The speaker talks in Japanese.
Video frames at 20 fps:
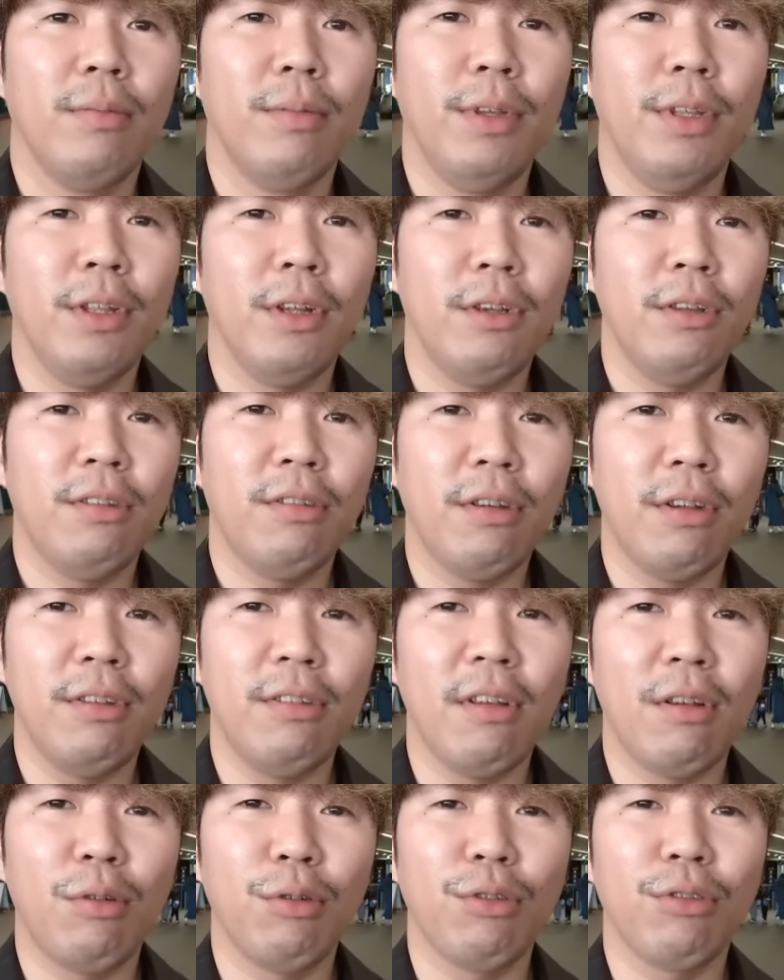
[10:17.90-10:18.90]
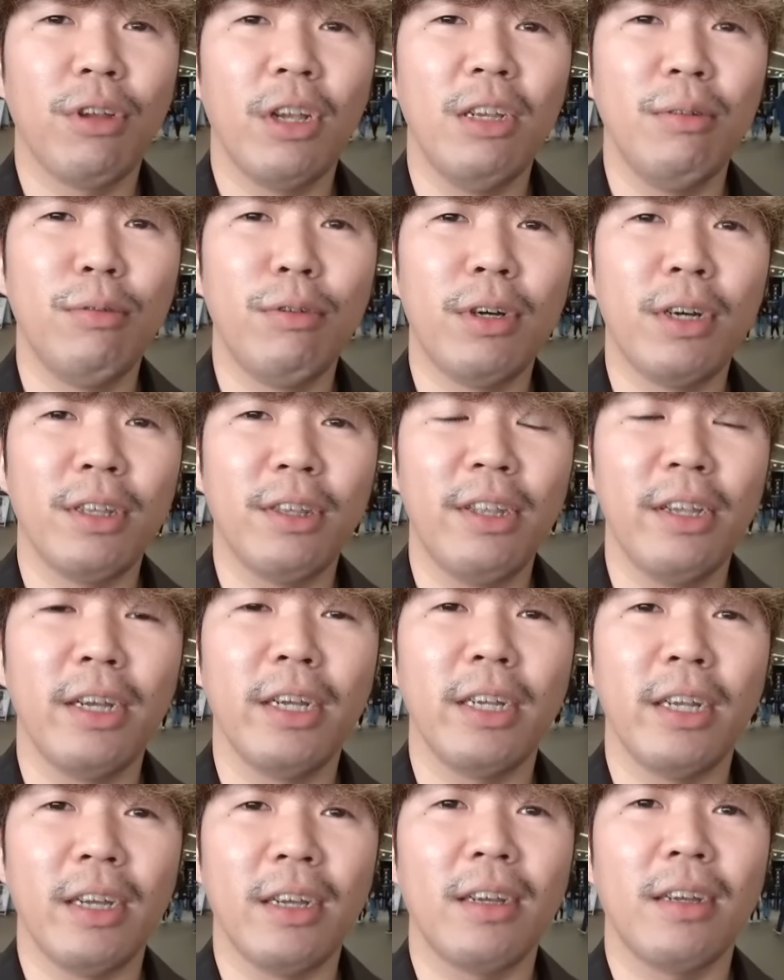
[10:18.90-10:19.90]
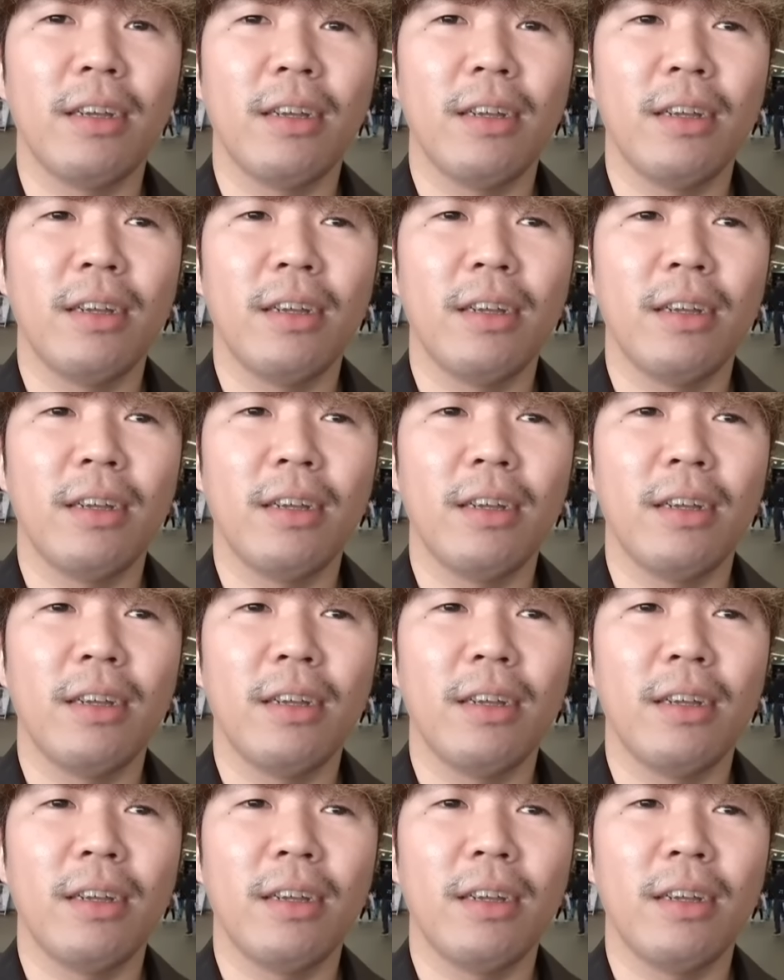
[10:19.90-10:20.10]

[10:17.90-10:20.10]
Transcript: みんなリサリサのこと何も分かってないね。